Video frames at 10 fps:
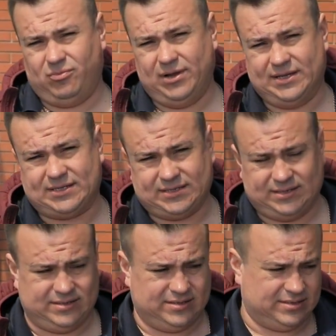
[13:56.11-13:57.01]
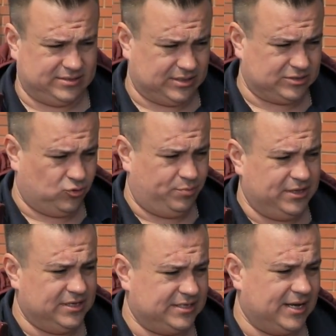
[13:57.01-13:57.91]
были с, со
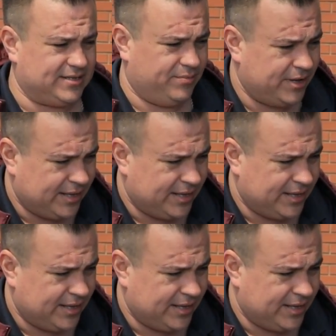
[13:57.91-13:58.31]
150